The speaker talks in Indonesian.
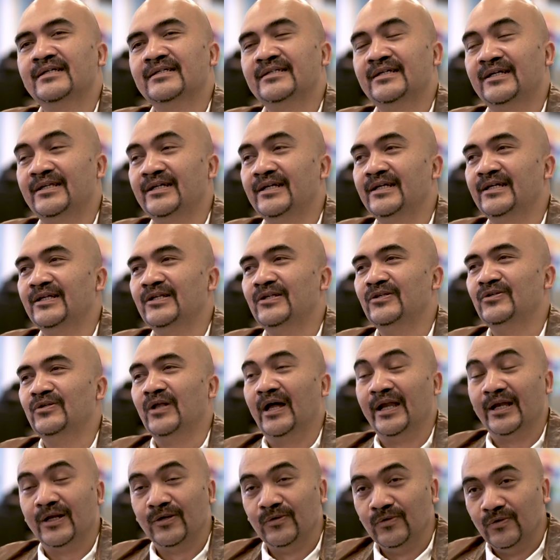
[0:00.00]
Jadi
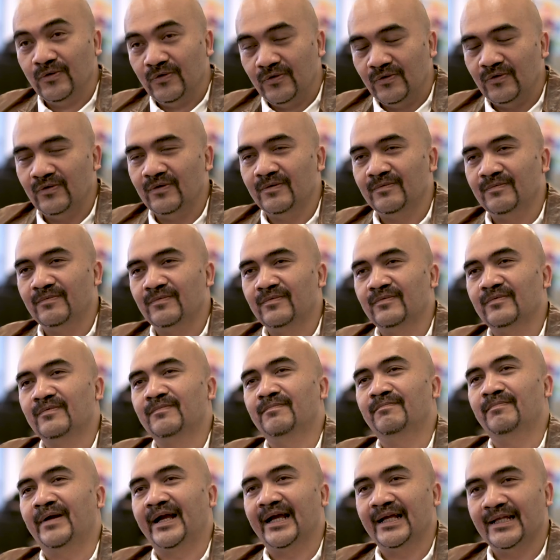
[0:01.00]
dari dulu
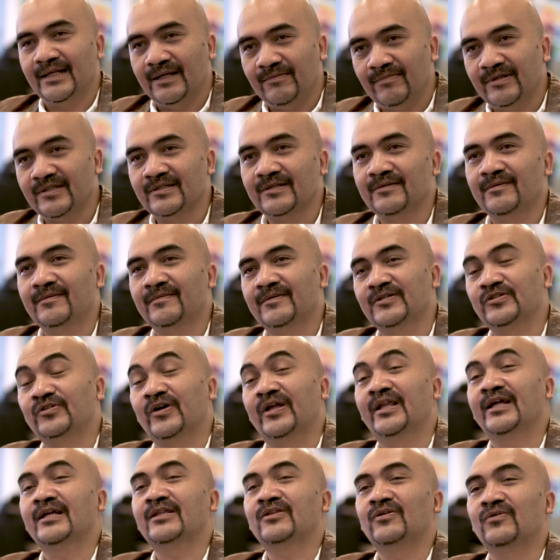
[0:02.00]
pengennya masuk masuk
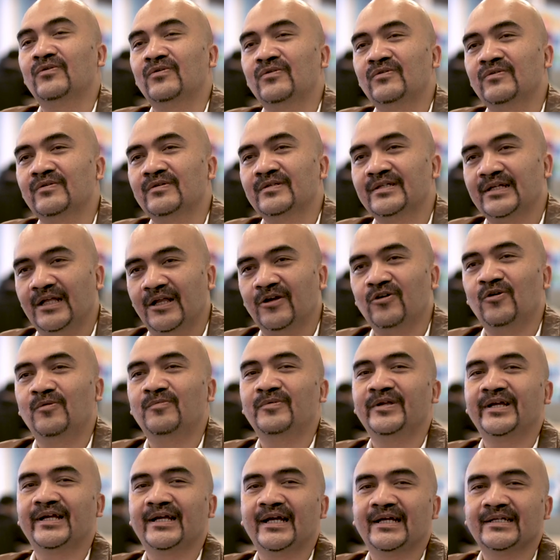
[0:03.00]
elektro
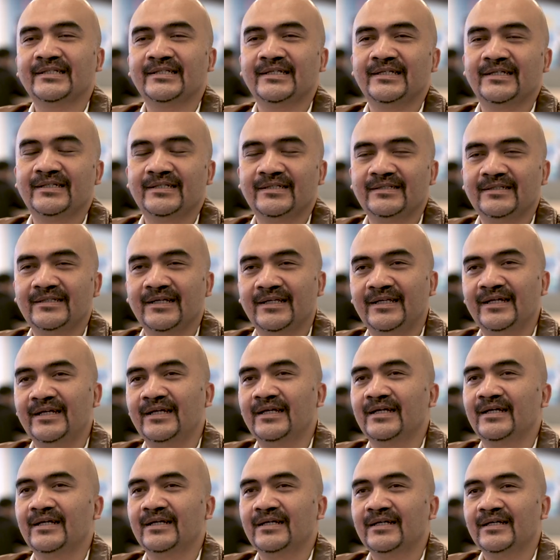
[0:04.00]
telekomunikasi
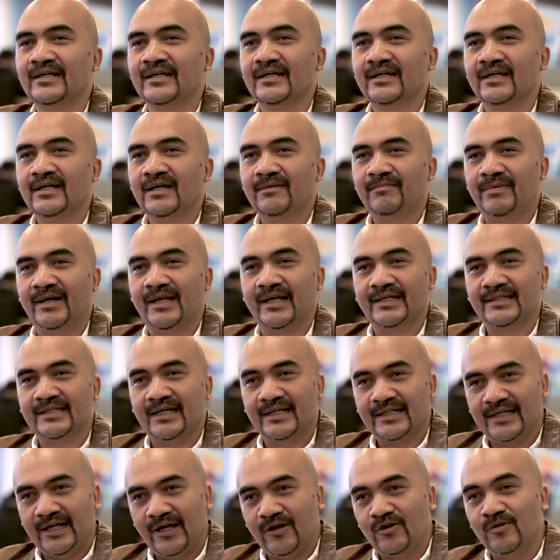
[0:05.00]
jadi pada
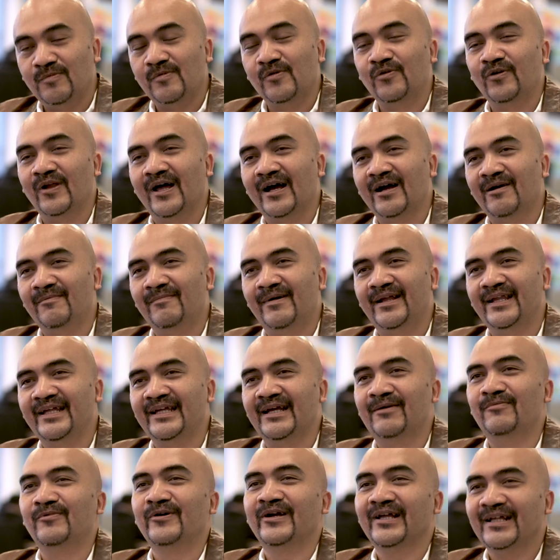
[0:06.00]
saat saya harus mengulang kembali
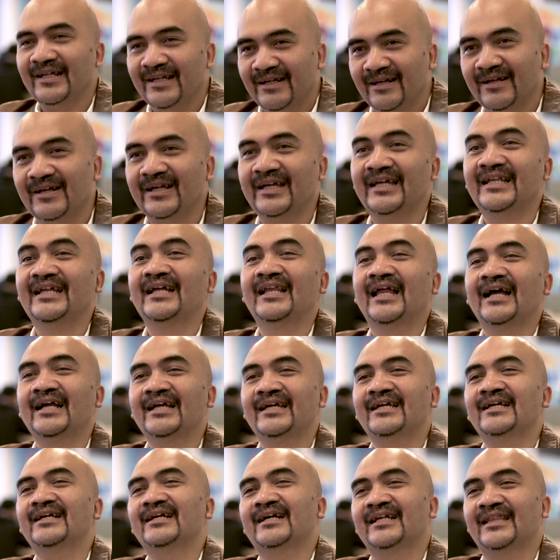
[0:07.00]
ya mungkin gini
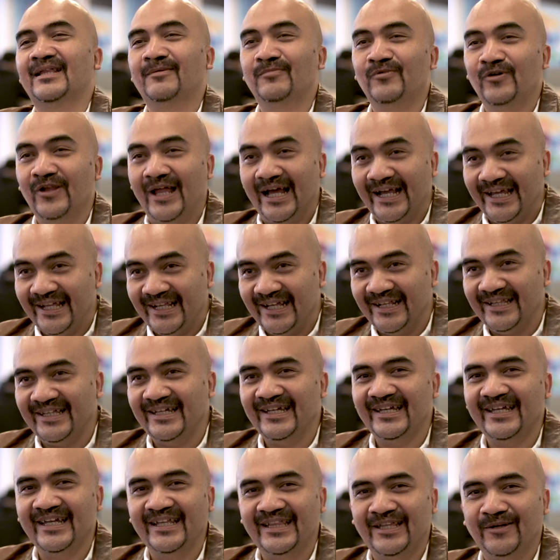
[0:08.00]
lagi ketemu lagi
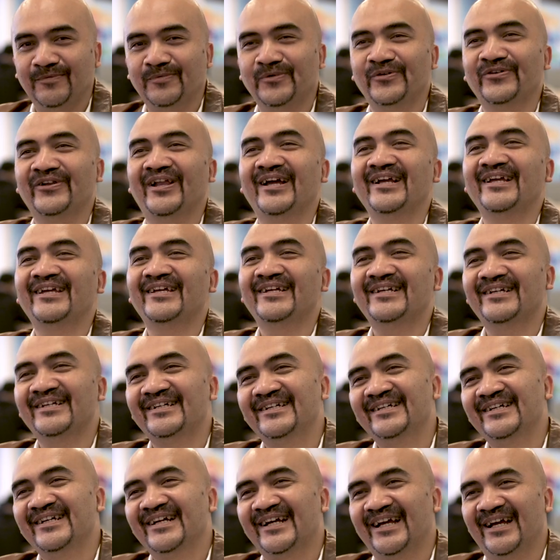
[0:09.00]
nanti interview lagi
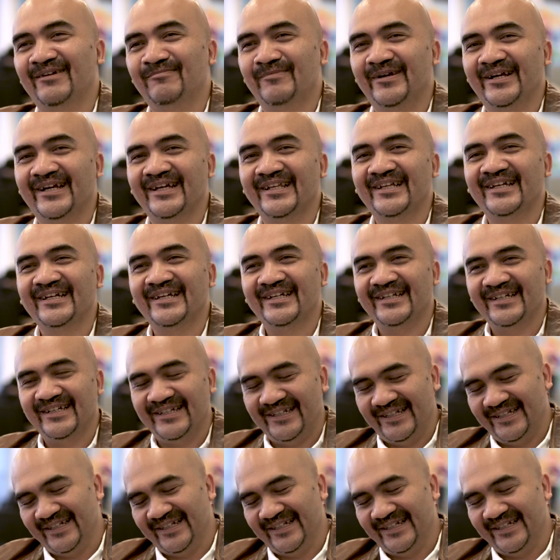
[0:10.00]
kayak begini